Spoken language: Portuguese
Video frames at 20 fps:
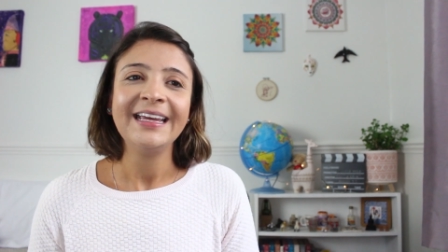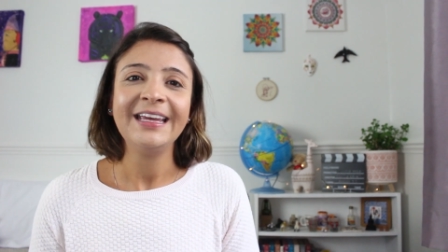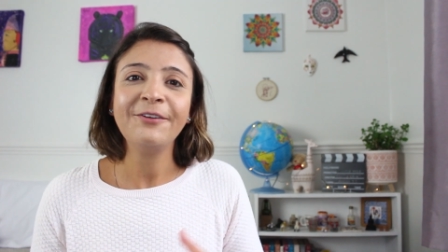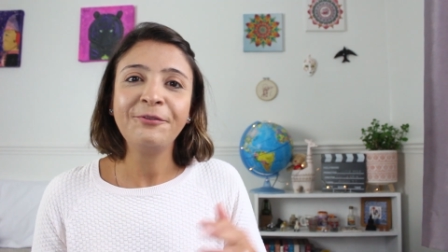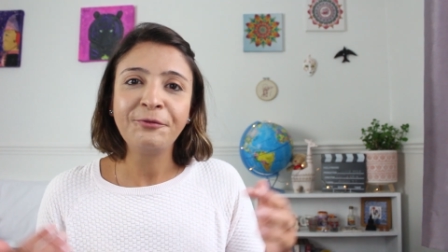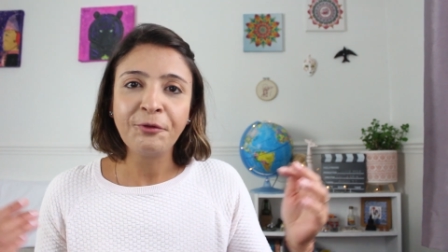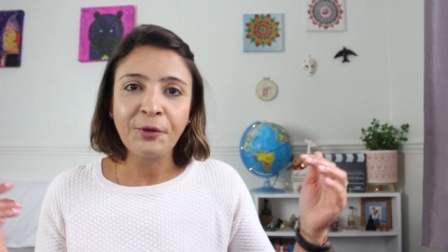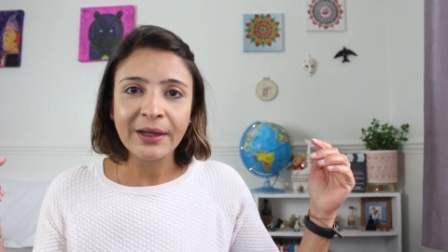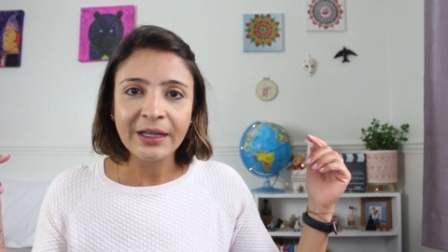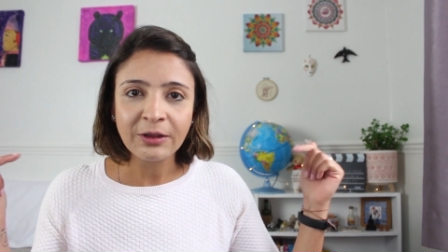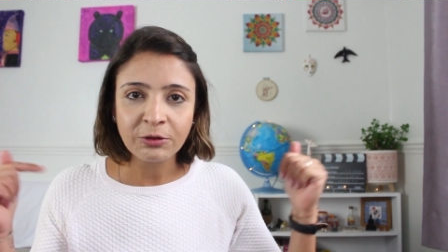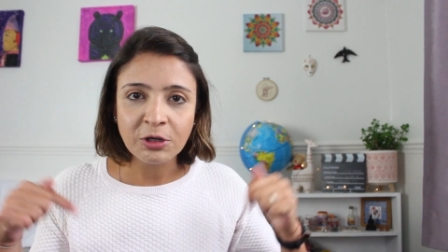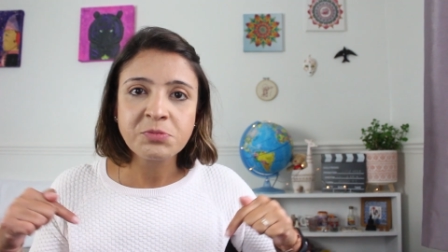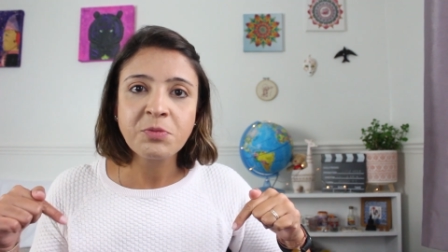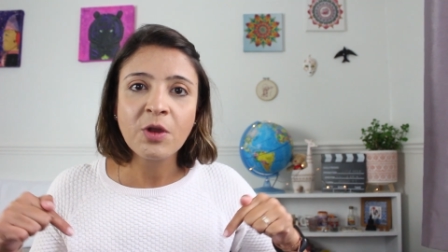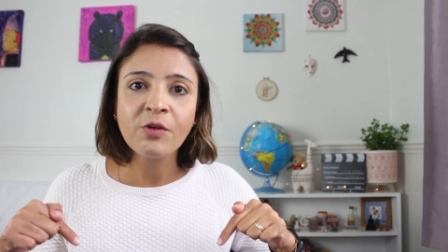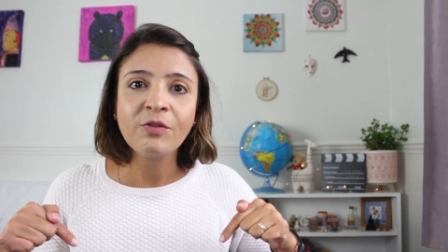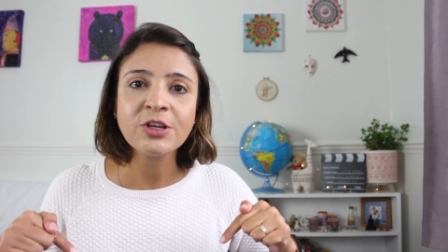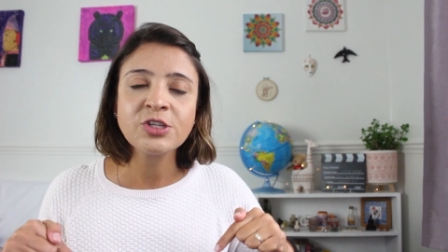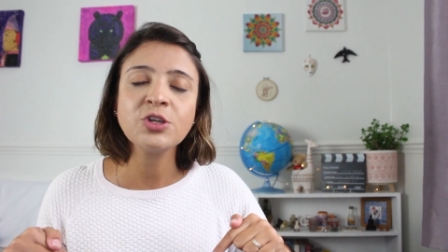E foi em
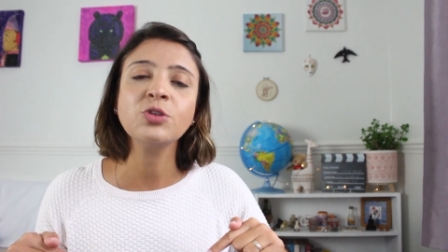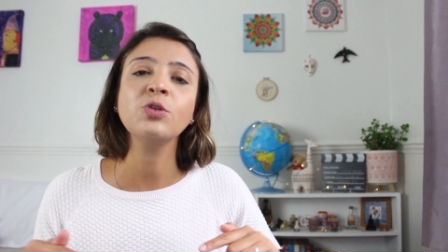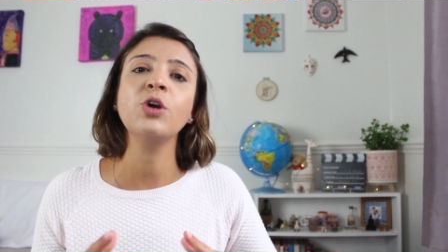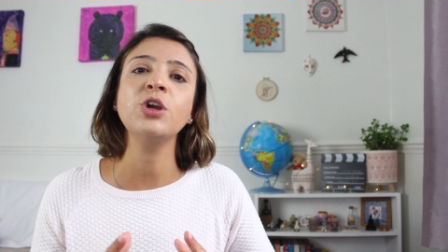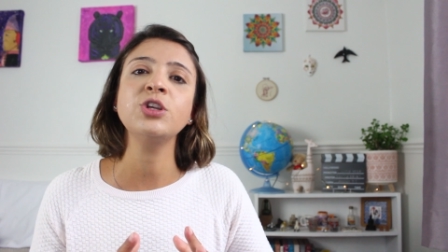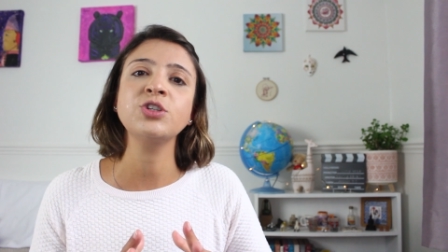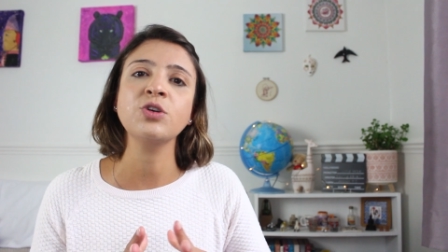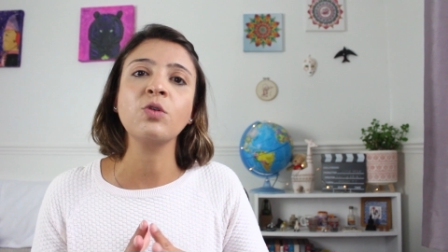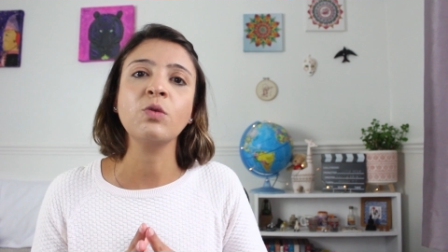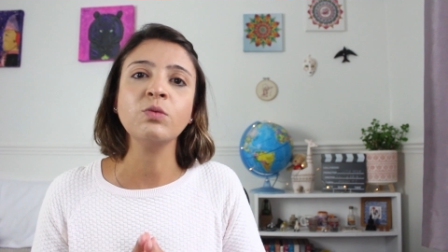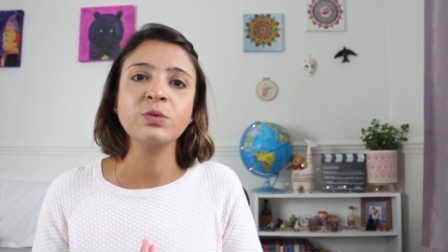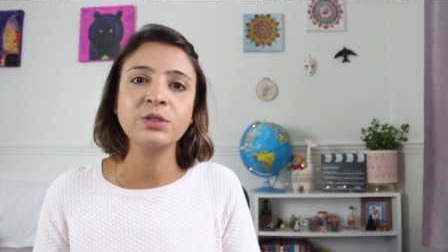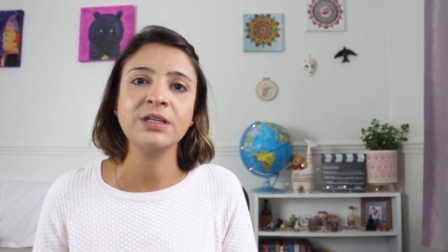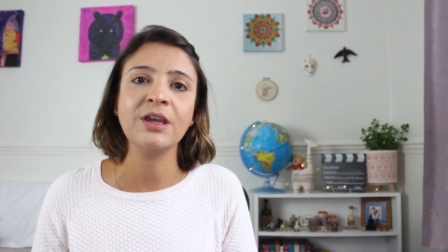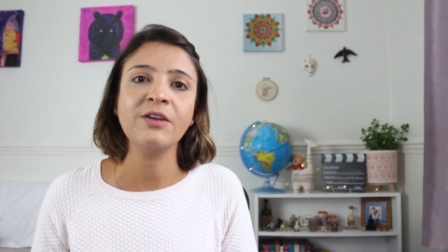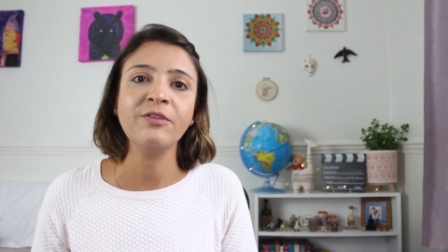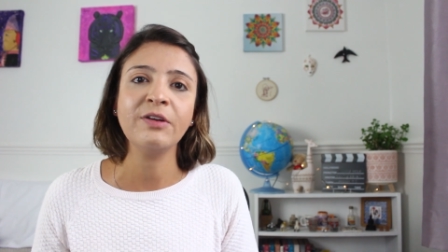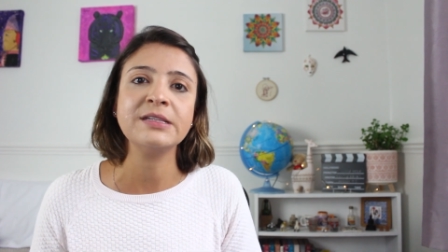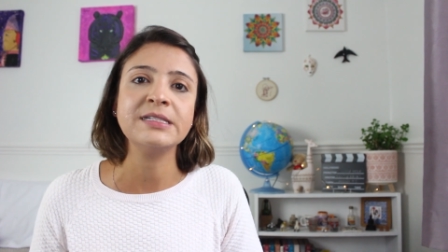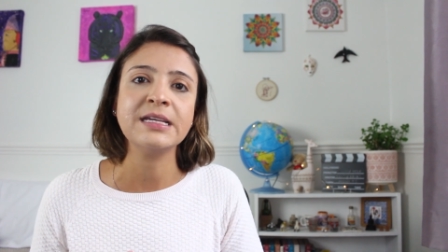2022 que eu
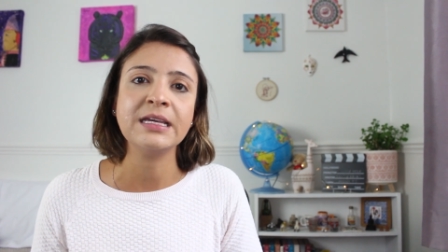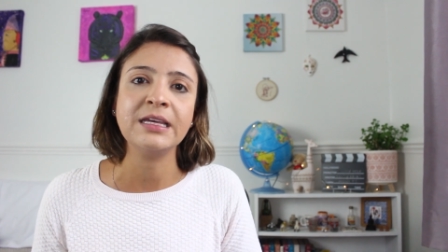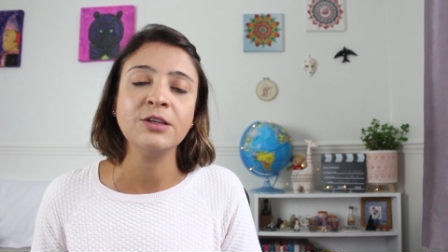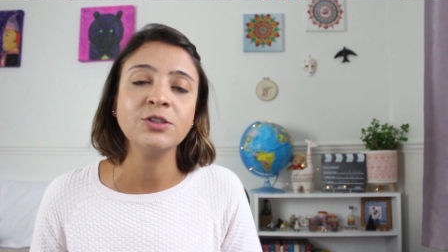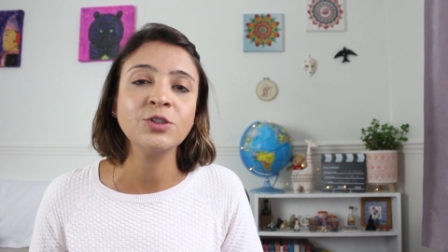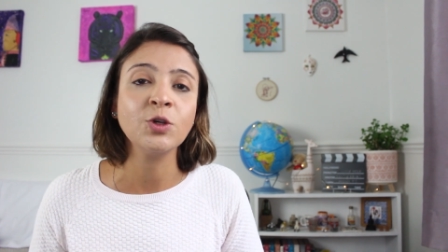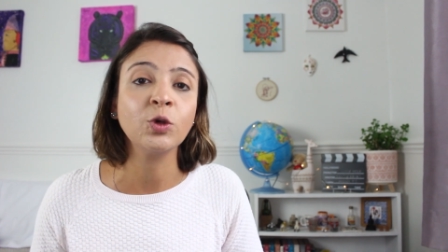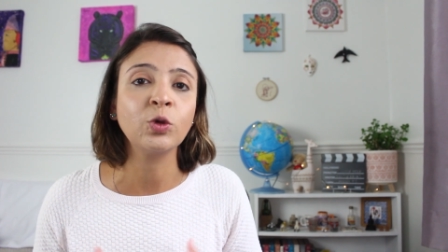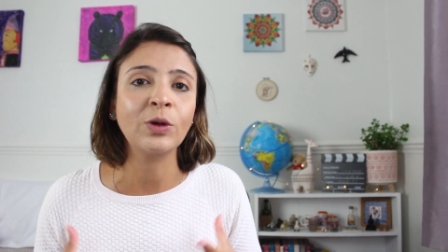consegui fazer isso.